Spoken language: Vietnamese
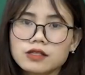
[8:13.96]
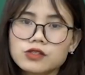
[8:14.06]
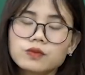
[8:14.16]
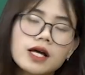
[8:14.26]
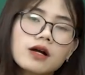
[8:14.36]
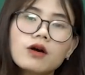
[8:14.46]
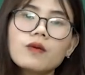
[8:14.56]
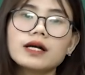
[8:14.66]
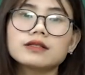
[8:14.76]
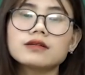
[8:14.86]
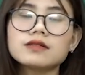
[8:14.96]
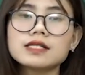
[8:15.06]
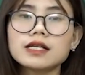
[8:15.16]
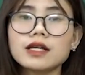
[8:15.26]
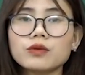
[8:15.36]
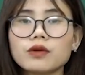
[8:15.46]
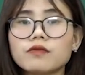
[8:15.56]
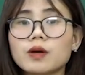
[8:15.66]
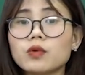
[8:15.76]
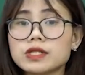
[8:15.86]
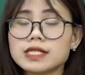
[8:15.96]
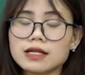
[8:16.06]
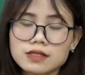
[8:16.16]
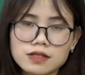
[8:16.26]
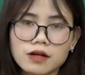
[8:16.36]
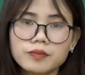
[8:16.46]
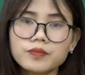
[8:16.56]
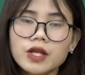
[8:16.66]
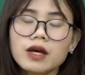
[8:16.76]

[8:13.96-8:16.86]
chúng ta có khoảng thời gian nghệ thuật vào buổi sáng sớm